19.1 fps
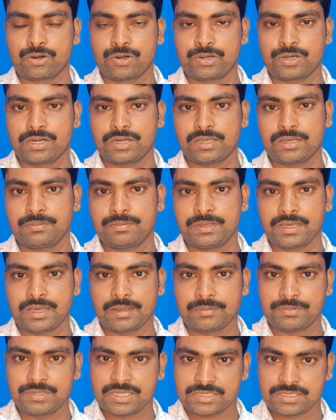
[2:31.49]
होटल का भी
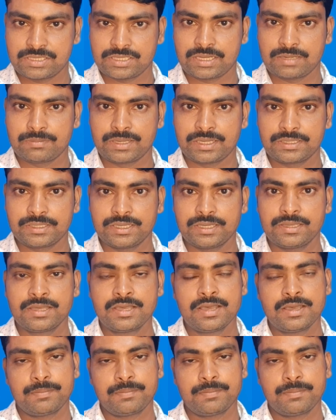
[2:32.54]
आप दस हज़ार मानिए